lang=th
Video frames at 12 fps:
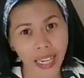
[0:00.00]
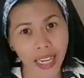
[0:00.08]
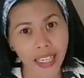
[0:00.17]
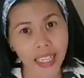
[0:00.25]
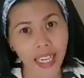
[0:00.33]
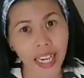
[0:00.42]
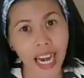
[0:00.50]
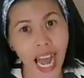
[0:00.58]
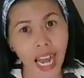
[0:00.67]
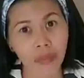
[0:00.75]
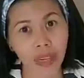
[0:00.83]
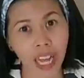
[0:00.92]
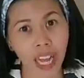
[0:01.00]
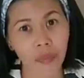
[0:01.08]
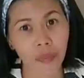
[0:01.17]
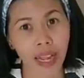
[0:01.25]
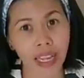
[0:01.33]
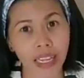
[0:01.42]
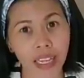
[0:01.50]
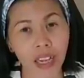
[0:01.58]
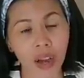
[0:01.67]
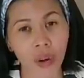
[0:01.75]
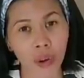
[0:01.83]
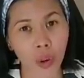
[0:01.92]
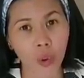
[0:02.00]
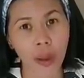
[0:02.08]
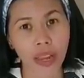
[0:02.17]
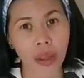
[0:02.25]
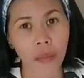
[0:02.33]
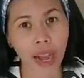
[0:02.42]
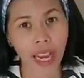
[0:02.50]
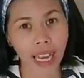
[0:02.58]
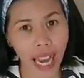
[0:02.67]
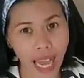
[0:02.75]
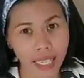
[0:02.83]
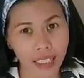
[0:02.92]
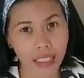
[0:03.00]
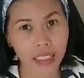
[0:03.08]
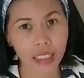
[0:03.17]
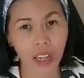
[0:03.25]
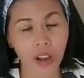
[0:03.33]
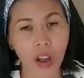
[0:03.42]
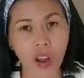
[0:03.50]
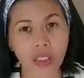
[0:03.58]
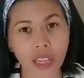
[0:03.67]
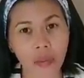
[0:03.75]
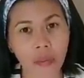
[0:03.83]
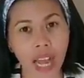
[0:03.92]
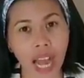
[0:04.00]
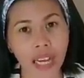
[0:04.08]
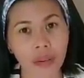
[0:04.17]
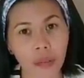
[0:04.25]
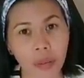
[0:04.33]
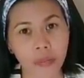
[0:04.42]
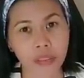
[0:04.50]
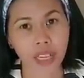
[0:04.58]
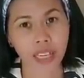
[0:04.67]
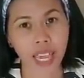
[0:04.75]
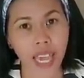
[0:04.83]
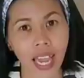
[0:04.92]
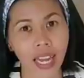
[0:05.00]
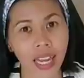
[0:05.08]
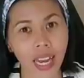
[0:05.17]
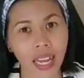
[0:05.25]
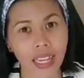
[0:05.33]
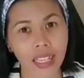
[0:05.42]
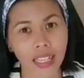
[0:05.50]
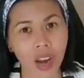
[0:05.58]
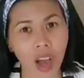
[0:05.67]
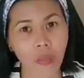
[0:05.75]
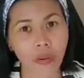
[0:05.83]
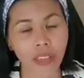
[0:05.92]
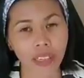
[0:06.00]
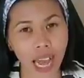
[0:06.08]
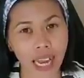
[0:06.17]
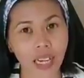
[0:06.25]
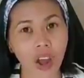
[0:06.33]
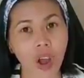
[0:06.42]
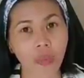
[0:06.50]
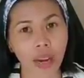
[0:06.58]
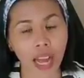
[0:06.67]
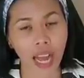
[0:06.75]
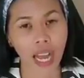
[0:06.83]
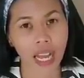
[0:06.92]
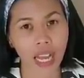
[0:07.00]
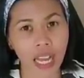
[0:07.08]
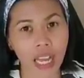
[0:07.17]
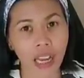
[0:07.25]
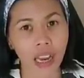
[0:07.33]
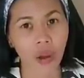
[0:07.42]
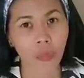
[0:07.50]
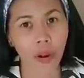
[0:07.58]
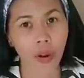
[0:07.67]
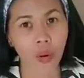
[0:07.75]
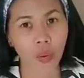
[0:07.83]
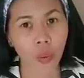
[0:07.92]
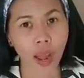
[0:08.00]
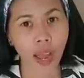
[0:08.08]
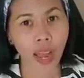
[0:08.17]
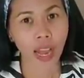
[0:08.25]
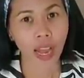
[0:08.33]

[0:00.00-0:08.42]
ยดัดดี้กันดาบนะคะไปโรงพยาบาลรัฐแล้วเขาก็ทำการแบบสแกนอะไรอีกรอบนึงหลายรอบนะคะ แล้วปรากฏว่า